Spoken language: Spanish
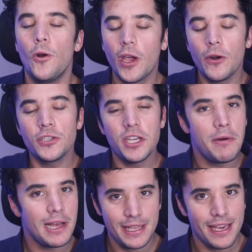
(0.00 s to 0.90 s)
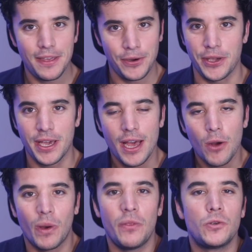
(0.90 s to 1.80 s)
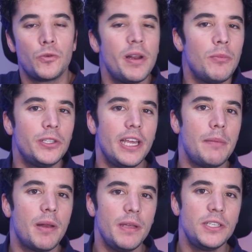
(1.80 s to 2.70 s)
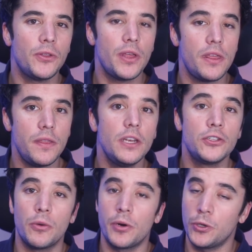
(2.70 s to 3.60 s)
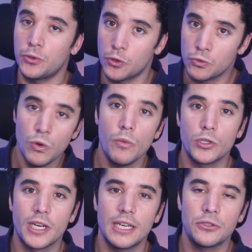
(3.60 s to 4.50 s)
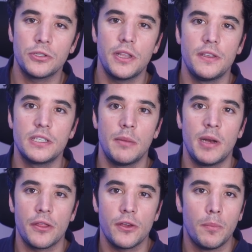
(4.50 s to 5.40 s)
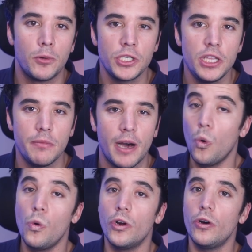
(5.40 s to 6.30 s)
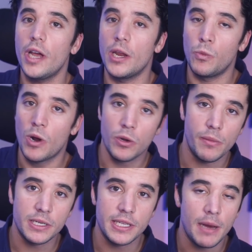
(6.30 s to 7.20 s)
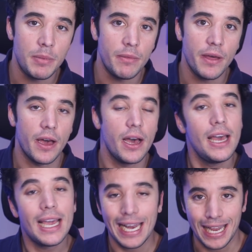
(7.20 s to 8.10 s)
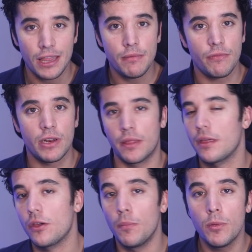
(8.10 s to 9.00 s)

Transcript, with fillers: Lo que nos lleva al día de hoy, cuando el Supremo tiene previsto decidir sobre otros nuevos casos de discriminación positiva, uno en una universidad privada que recibe financiación